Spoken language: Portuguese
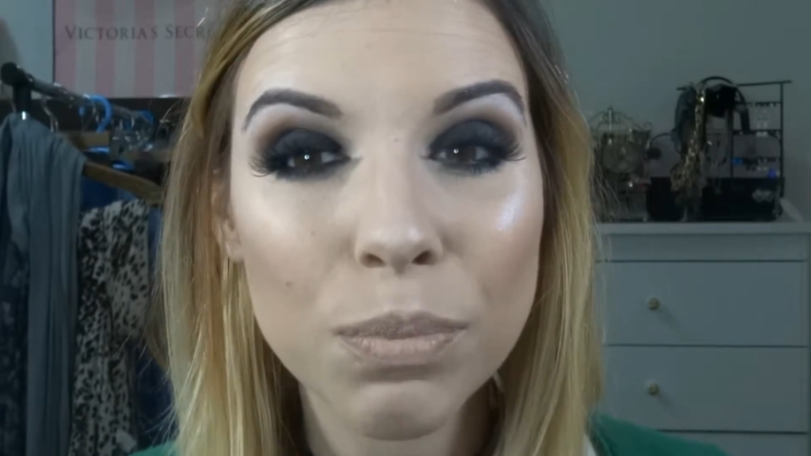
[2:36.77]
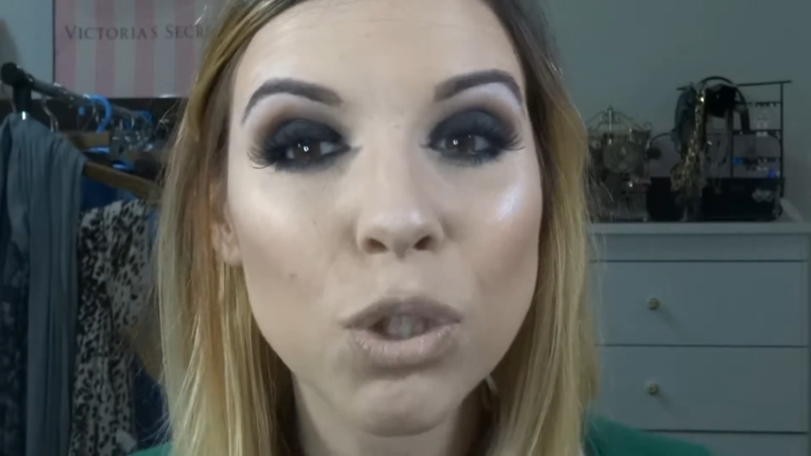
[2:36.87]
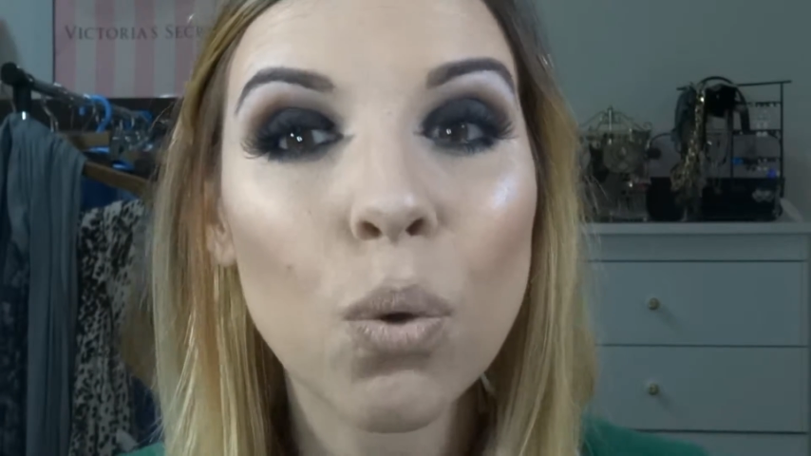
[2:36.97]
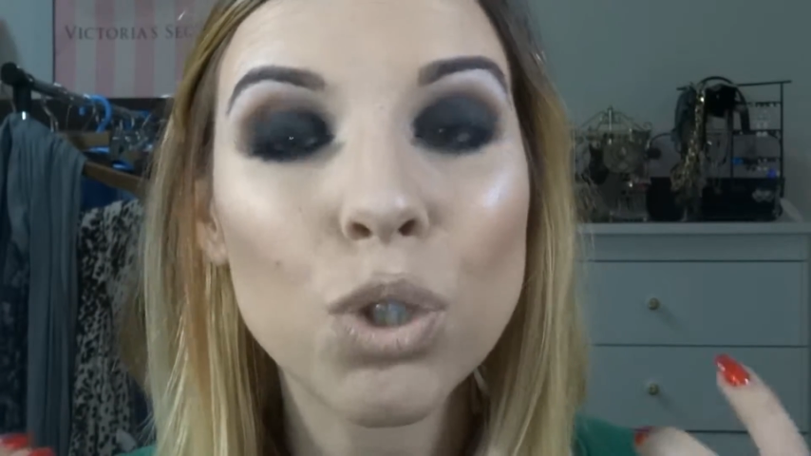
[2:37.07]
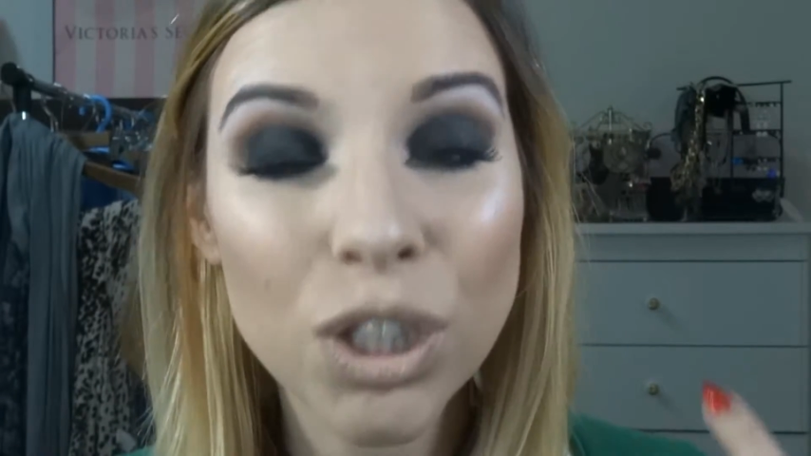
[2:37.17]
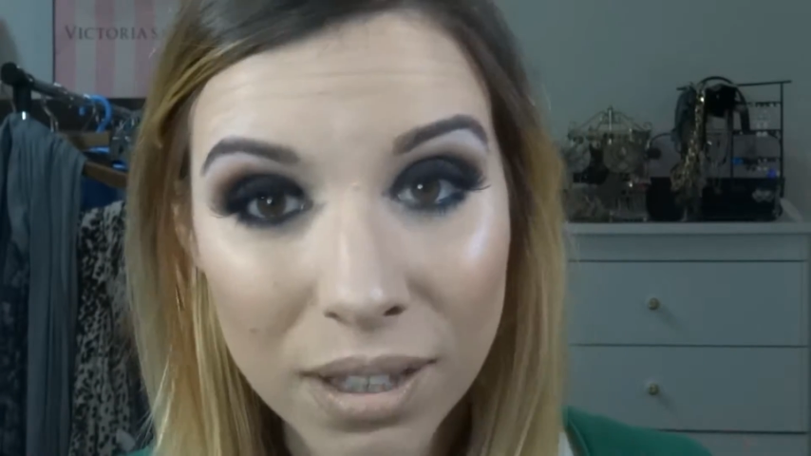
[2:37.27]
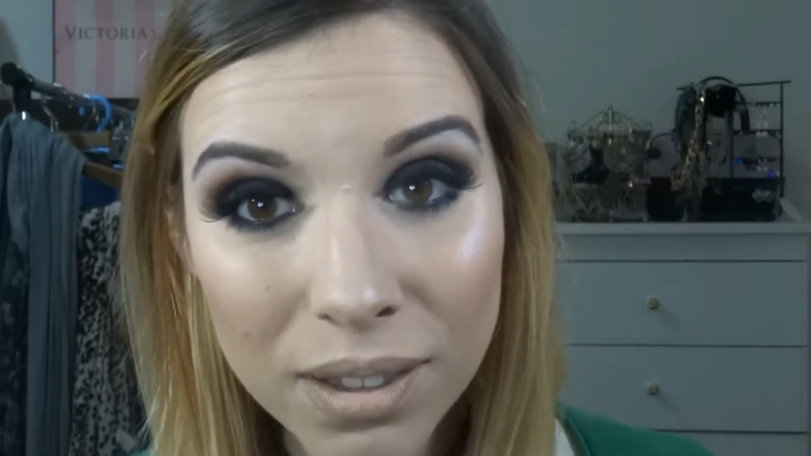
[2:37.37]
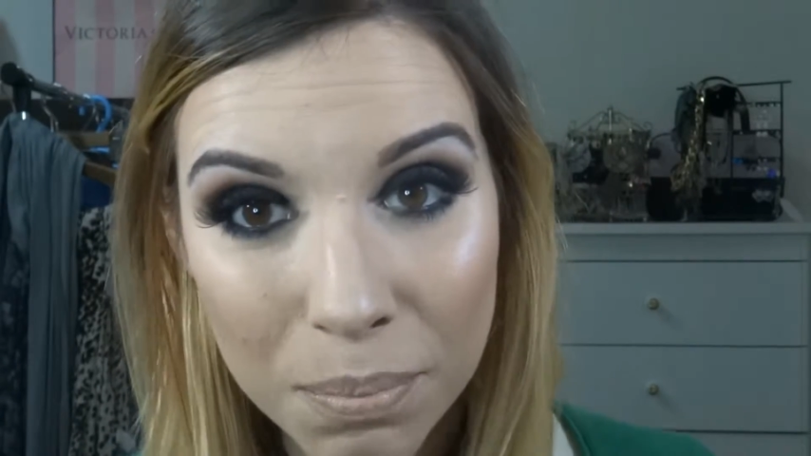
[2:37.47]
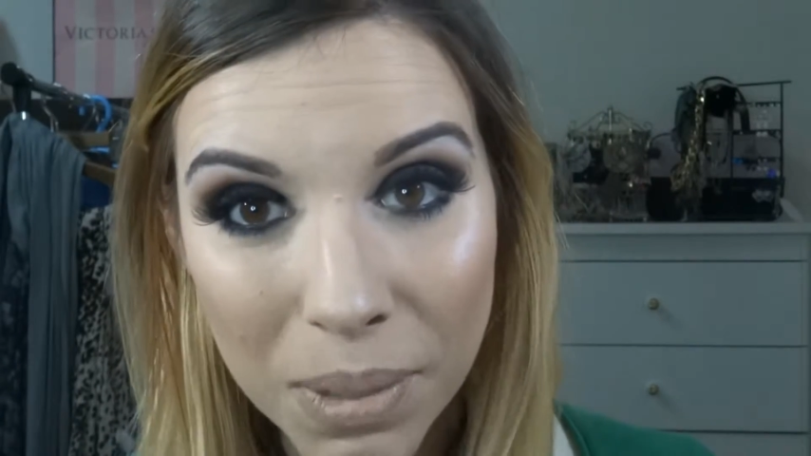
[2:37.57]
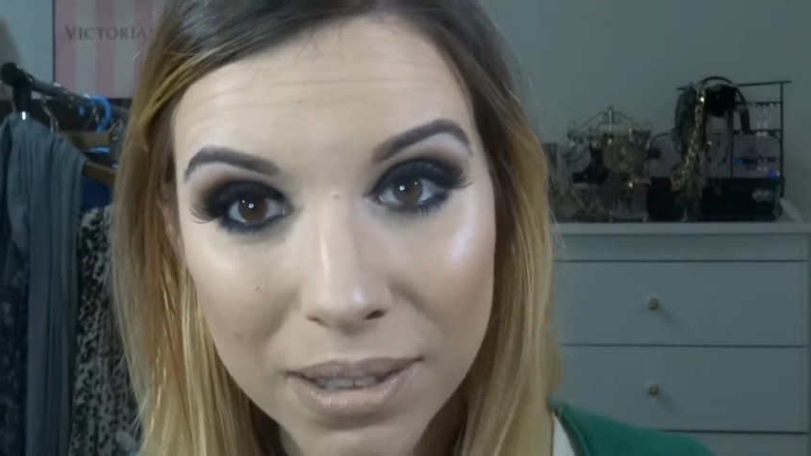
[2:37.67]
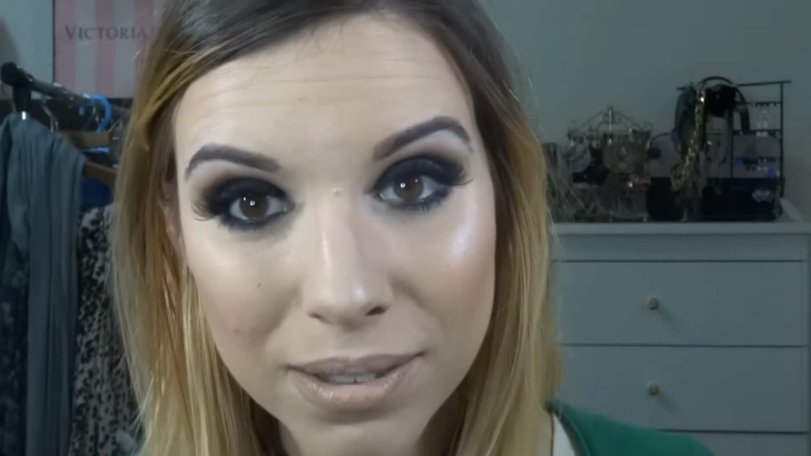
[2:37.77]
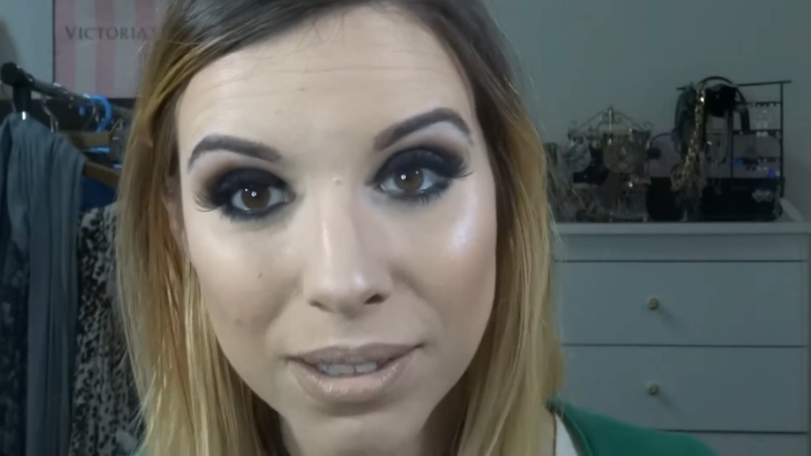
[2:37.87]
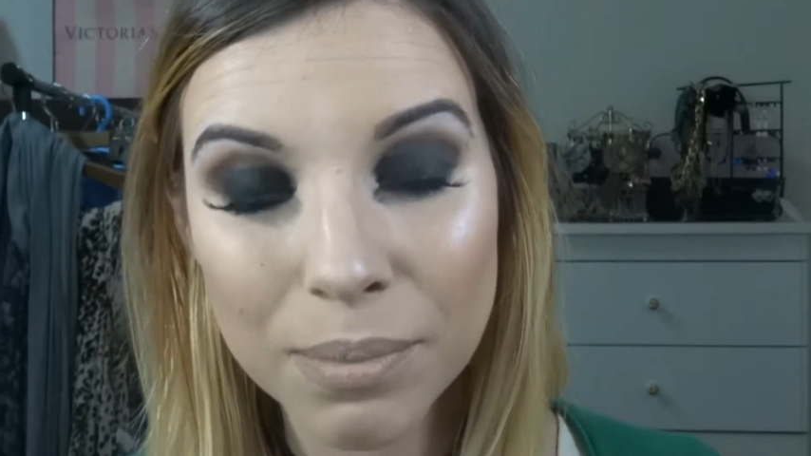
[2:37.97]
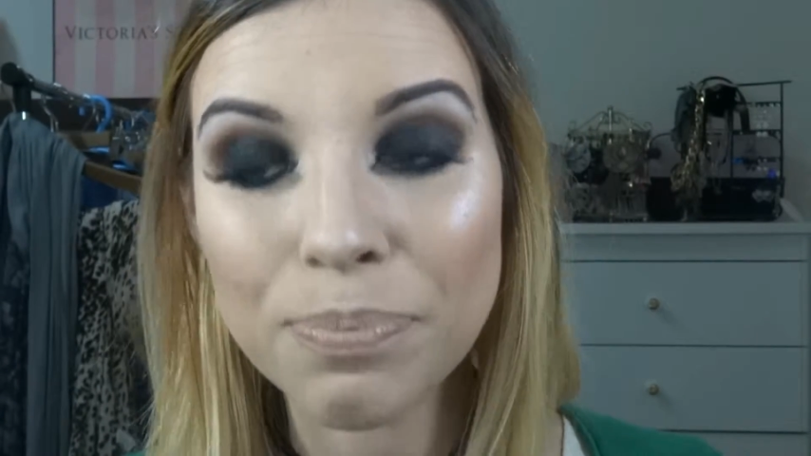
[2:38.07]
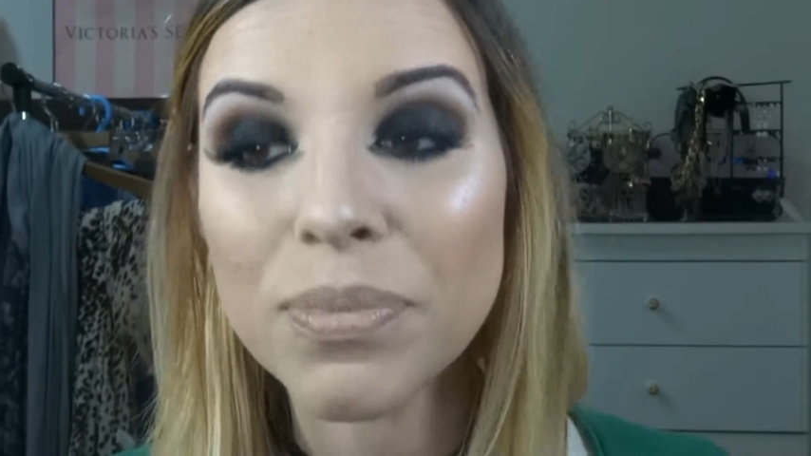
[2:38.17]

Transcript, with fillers: mas constantemente.